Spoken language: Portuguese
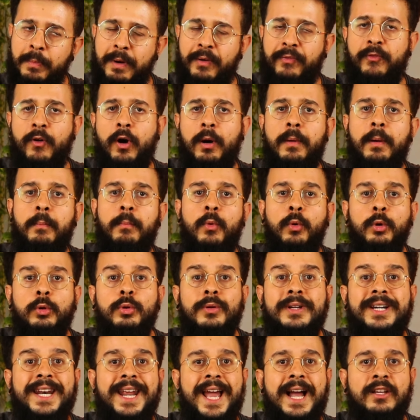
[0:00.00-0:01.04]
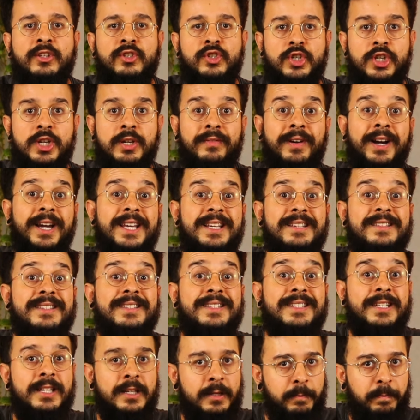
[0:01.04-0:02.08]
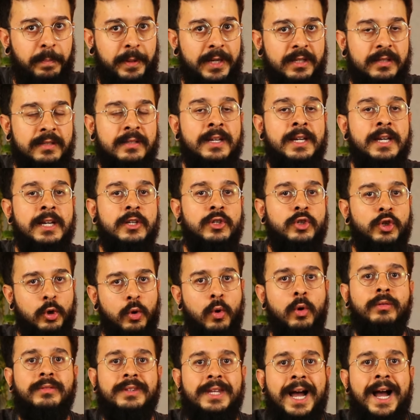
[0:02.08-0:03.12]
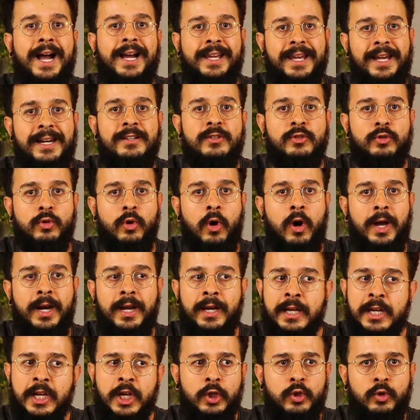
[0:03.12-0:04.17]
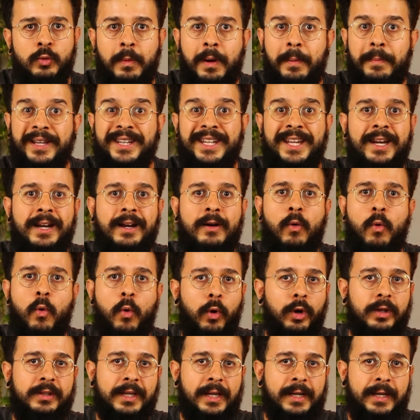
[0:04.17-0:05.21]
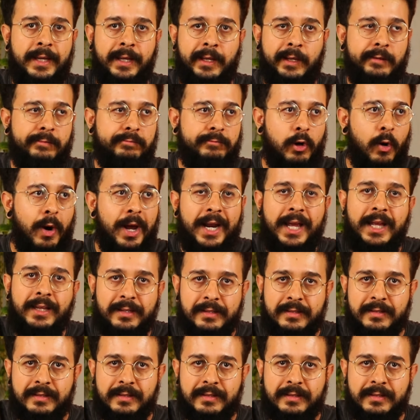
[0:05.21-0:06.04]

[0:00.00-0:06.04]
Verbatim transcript: Uma forma muito criativa e simples de contar aquela história de uma maneira curta ali, 40